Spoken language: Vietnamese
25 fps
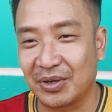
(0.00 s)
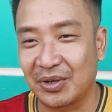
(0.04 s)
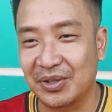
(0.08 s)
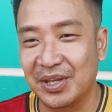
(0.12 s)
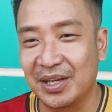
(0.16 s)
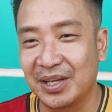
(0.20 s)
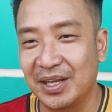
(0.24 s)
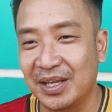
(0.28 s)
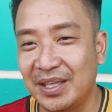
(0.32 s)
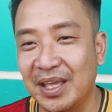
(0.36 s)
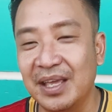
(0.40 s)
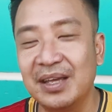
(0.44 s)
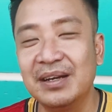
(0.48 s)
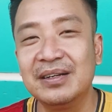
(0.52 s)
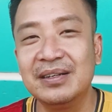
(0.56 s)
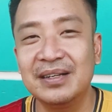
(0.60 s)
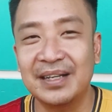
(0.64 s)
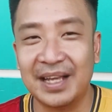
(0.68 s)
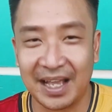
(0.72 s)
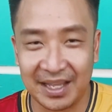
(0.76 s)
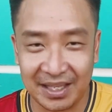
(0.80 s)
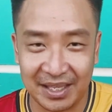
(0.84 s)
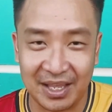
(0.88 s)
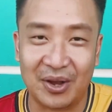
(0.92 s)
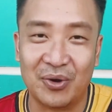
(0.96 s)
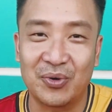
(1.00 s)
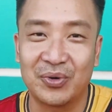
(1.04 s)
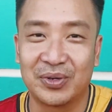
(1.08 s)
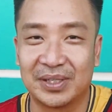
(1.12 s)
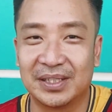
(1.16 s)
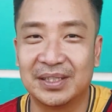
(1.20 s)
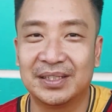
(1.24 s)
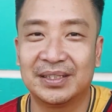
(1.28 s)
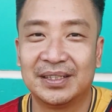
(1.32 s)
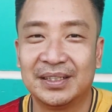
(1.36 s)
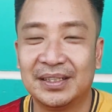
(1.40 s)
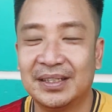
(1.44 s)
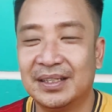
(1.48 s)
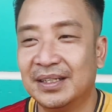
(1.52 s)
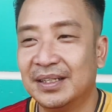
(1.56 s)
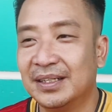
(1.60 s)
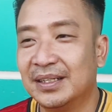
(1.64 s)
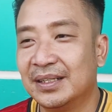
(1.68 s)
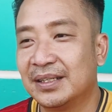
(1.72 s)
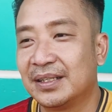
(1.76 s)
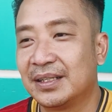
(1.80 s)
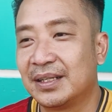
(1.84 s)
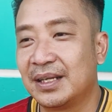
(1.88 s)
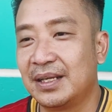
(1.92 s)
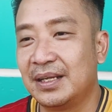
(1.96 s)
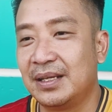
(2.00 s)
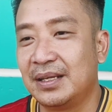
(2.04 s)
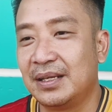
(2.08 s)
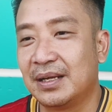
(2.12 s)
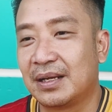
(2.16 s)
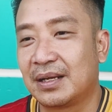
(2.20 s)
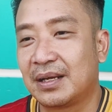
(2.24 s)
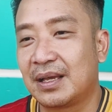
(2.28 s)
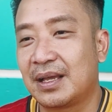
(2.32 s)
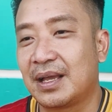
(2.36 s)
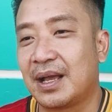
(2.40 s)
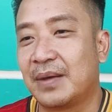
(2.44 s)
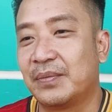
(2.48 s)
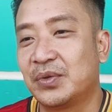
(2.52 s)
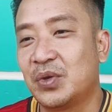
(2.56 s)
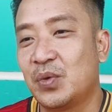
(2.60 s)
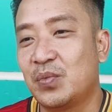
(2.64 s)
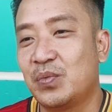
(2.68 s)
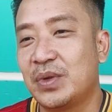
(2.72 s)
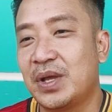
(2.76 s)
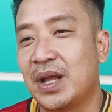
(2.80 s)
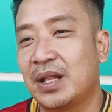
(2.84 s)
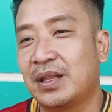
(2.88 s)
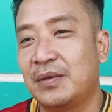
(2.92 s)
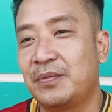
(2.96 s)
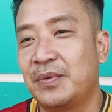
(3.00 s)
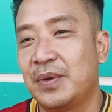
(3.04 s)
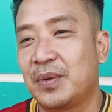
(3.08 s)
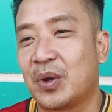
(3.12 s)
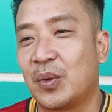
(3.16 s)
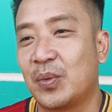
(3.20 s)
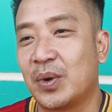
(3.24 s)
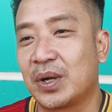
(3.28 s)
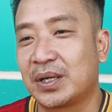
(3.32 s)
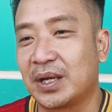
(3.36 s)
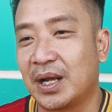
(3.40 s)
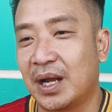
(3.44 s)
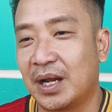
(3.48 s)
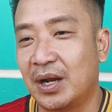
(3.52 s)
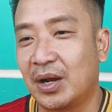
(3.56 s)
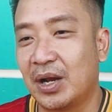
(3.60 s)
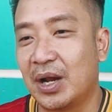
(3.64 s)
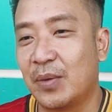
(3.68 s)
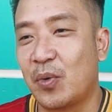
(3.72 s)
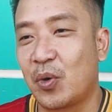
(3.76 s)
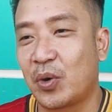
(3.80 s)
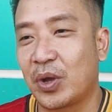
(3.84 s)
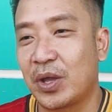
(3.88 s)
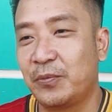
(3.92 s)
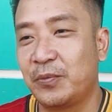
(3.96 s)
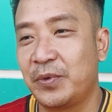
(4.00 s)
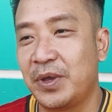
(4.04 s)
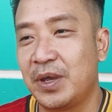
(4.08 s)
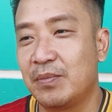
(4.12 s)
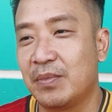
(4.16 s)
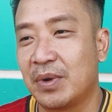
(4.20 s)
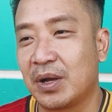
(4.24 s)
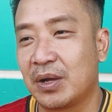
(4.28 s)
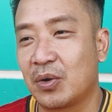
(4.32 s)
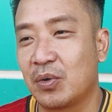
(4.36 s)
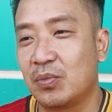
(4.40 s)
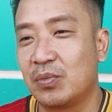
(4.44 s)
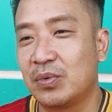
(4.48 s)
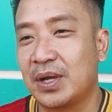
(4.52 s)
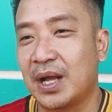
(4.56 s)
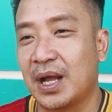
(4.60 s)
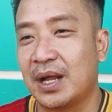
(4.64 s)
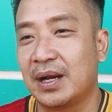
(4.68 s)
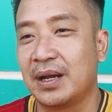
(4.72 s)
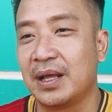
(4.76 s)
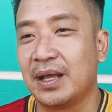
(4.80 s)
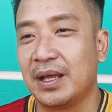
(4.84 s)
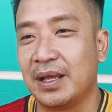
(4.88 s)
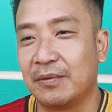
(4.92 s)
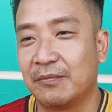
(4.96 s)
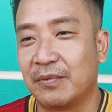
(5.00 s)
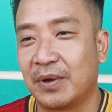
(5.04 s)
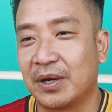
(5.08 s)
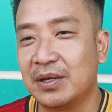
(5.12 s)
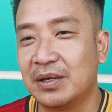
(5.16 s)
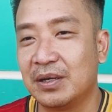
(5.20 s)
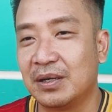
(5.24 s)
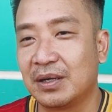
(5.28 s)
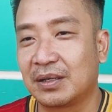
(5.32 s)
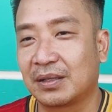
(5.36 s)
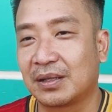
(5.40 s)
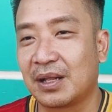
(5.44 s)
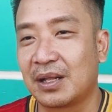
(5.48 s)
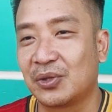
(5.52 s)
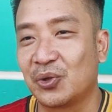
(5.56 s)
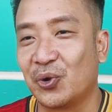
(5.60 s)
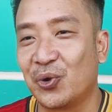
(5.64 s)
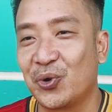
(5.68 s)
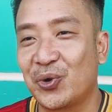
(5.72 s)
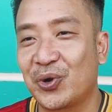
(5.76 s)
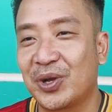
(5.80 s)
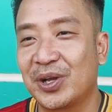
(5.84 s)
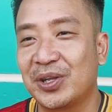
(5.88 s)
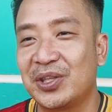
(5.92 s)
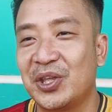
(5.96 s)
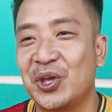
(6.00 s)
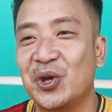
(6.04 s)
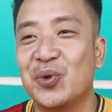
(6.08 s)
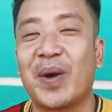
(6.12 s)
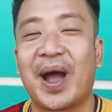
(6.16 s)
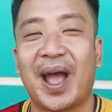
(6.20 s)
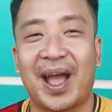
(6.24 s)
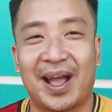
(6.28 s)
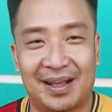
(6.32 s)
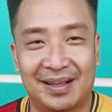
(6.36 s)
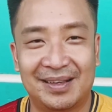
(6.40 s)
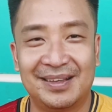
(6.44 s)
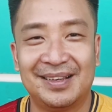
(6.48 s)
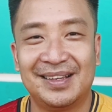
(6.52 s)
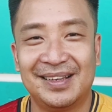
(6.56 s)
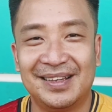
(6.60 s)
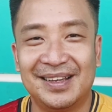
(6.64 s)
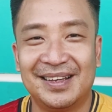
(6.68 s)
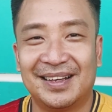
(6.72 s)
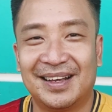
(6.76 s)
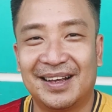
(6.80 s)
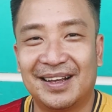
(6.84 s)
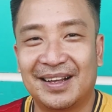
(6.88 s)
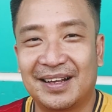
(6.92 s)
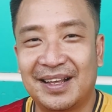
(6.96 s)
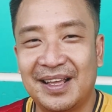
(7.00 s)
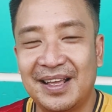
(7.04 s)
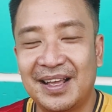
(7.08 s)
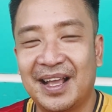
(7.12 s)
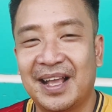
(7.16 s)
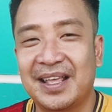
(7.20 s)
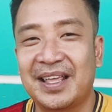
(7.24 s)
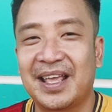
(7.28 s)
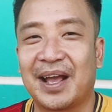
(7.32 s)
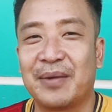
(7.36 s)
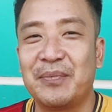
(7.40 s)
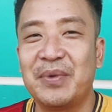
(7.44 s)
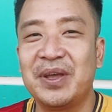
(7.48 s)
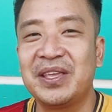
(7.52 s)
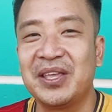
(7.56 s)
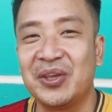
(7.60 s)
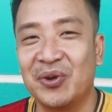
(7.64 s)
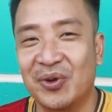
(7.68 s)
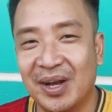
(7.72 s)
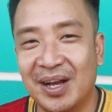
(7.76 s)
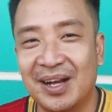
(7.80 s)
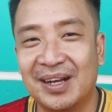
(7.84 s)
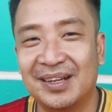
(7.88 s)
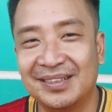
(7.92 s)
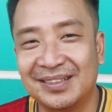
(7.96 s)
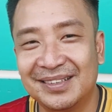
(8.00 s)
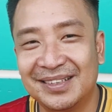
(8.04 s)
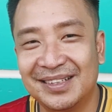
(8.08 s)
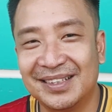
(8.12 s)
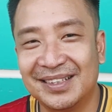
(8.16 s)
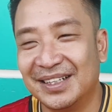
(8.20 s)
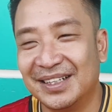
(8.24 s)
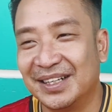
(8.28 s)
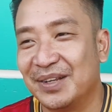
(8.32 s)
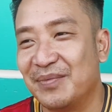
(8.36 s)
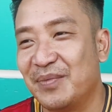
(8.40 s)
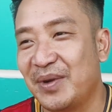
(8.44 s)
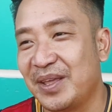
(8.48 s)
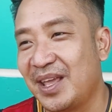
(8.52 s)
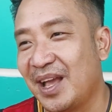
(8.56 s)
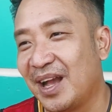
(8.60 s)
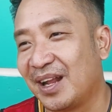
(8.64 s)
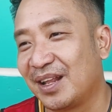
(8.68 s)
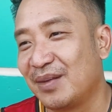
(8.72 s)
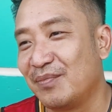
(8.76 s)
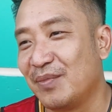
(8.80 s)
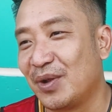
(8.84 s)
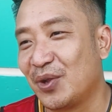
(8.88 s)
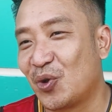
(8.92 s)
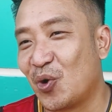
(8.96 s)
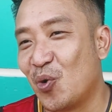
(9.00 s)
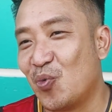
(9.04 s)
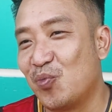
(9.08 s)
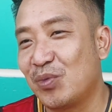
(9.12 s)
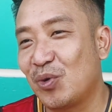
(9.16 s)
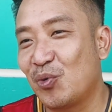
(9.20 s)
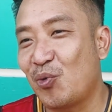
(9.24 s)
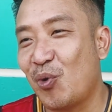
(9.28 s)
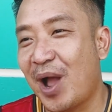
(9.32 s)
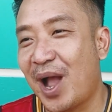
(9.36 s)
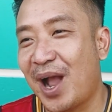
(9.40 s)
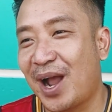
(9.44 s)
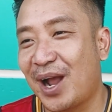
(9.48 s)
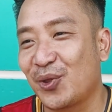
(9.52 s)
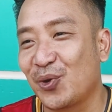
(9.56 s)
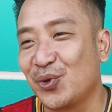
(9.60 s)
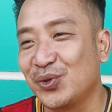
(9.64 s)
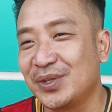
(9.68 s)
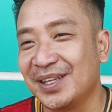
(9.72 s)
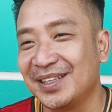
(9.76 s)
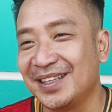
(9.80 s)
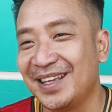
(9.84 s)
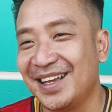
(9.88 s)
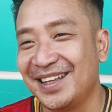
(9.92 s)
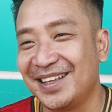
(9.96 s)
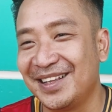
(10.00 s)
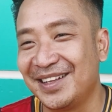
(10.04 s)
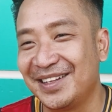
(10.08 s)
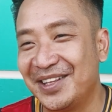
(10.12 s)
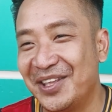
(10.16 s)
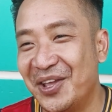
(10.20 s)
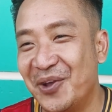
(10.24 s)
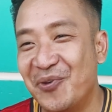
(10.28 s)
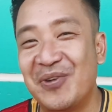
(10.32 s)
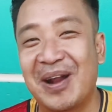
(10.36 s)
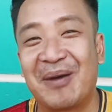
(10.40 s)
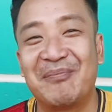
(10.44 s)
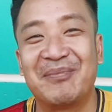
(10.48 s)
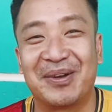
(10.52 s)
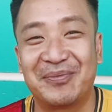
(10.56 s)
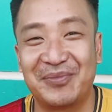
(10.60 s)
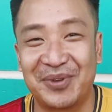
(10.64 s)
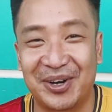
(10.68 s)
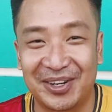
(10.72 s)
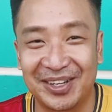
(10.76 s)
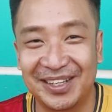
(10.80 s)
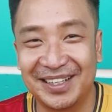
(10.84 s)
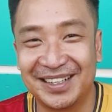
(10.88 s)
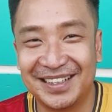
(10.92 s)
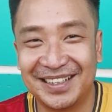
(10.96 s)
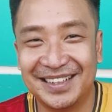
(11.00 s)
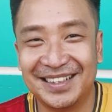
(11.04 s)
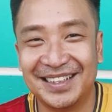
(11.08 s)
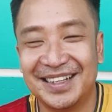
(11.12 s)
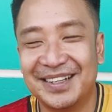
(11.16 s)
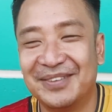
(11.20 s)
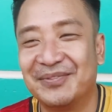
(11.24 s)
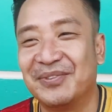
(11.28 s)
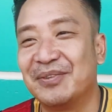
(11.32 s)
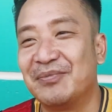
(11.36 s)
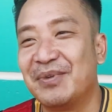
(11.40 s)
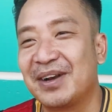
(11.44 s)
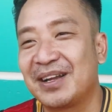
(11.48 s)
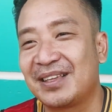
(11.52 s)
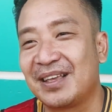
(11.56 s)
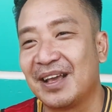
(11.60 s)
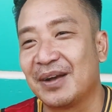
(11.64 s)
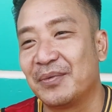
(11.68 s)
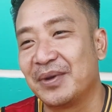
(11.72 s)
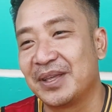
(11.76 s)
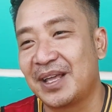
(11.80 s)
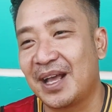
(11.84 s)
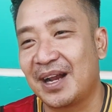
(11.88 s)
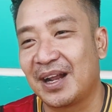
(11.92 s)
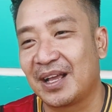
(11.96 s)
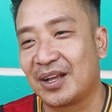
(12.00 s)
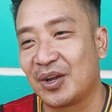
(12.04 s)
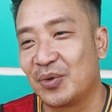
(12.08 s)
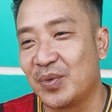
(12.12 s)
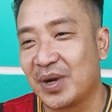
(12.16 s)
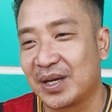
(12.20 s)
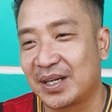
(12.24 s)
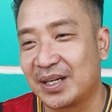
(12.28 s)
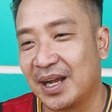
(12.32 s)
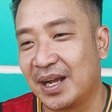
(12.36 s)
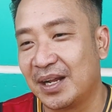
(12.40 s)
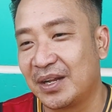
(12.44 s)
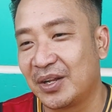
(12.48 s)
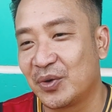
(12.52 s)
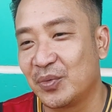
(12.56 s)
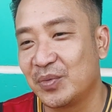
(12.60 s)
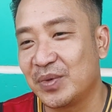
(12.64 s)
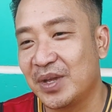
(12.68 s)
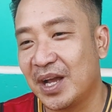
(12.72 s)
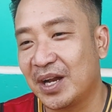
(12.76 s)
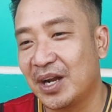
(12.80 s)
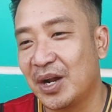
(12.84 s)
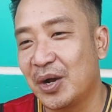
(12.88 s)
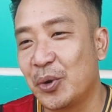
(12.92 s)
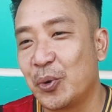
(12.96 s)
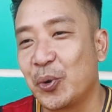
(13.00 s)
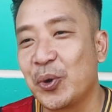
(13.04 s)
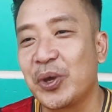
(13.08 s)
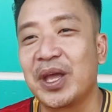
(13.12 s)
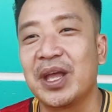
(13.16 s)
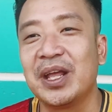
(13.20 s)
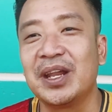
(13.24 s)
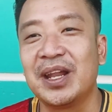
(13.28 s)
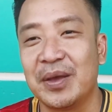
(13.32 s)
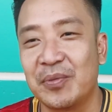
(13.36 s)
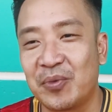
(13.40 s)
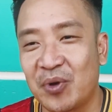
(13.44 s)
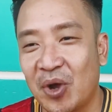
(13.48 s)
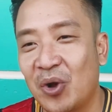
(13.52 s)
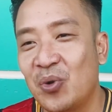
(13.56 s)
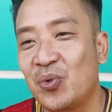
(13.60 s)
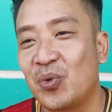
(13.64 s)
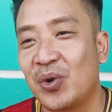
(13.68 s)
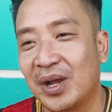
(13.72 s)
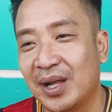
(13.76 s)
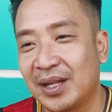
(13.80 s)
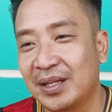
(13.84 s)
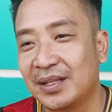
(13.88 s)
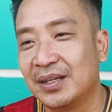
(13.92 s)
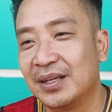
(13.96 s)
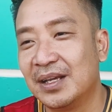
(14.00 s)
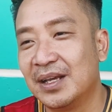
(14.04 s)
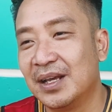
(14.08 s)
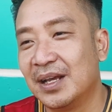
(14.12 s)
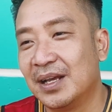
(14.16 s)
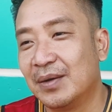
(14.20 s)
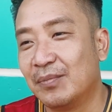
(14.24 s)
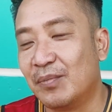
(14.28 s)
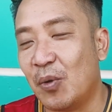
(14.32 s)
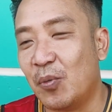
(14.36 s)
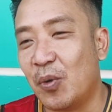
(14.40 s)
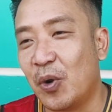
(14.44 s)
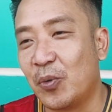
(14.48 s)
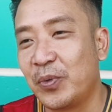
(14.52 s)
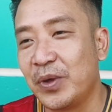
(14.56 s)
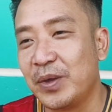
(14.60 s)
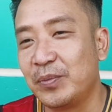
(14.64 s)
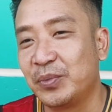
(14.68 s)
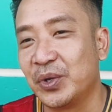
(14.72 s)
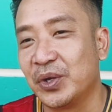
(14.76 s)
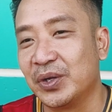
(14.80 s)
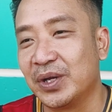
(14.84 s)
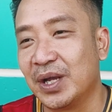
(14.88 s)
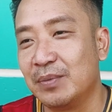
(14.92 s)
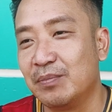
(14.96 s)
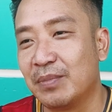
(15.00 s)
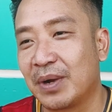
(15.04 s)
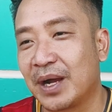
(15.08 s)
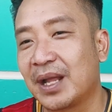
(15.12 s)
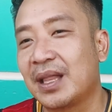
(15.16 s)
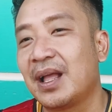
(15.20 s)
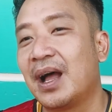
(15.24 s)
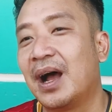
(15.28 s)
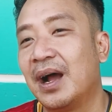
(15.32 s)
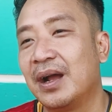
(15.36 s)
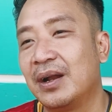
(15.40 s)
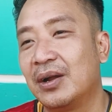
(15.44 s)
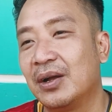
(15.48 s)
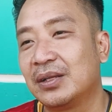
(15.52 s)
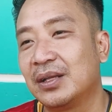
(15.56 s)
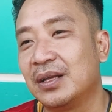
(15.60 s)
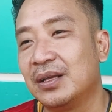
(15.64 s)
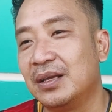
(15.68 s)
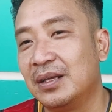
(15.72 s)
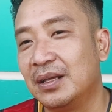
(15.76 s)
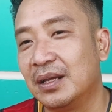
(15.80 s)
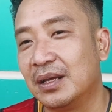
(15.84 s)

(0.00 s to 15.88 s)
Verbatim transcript: có những cái chí hướng khác nhau nữa thì à, cái cảm xúc nhắc tới phim Cõi Mặt Trời đó là một cái phim mà cũng gắn liền và đưa tên tuổi của rất nhiều bạn à, khiến khán giả biết nhiều hơn bây giờ thì mình cũng qua cái tuổi sinh viên nhiều năm lắm rồi mà bất chợt mà nhắc lại Cõi Mặt Trời thì cũng nhớ đó là một kỷ niệm khó quên một bộ phim truyền hình mà cái thời đó thì